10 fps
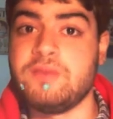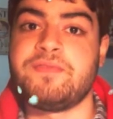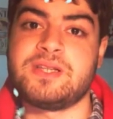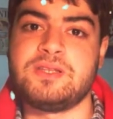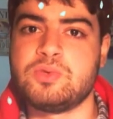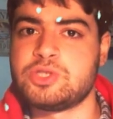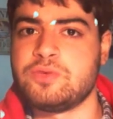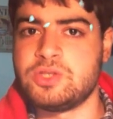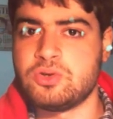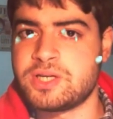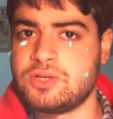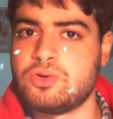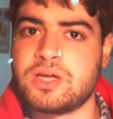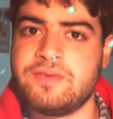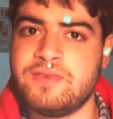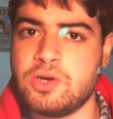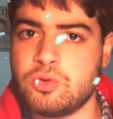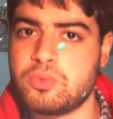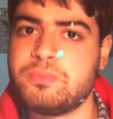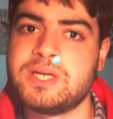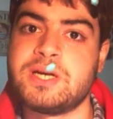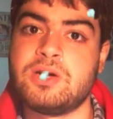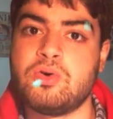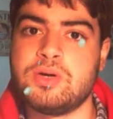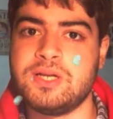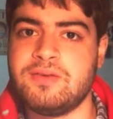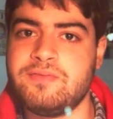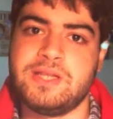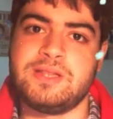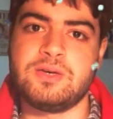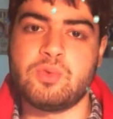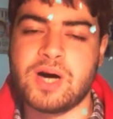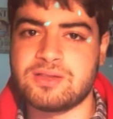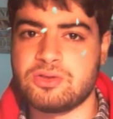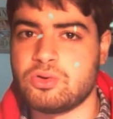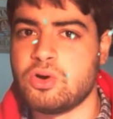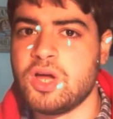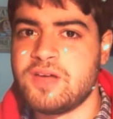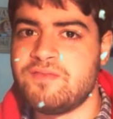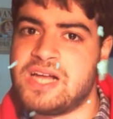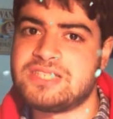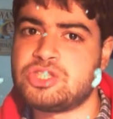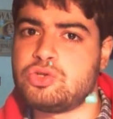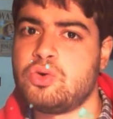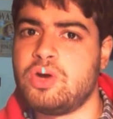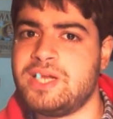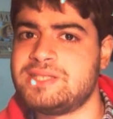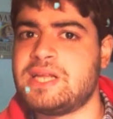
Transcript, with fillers: Infatti questo video credo che ve lo pubblicherò il 24 verso le